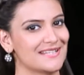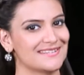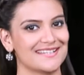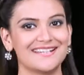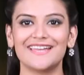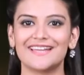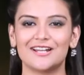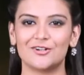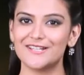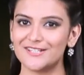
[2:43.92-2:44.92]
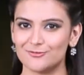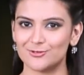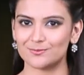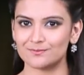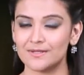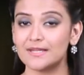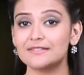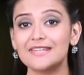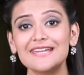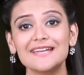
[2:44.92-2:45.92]
படத்துக்கு எங்களோட ரிவ்யூ
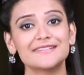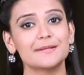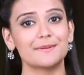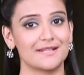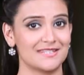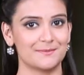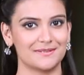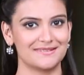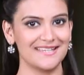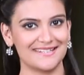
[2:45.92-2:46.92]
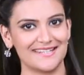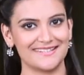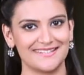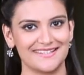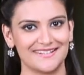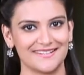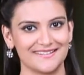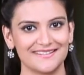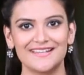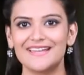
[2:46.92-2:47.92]
நீங்கள் இந்த படத்தை பற்றி என்ன
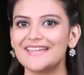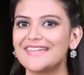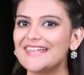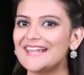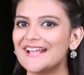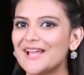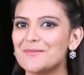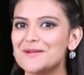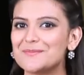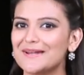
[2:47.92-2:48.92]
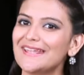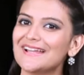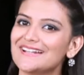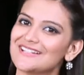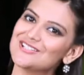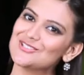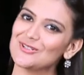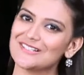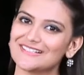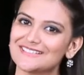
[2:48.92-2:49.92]
நினைக்கிறீங்க கீழே கமெண்ட் பண்ணி எங்களுக்கு
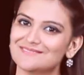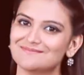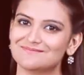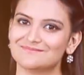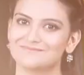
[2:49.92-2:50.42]
சொல்லுங்கள்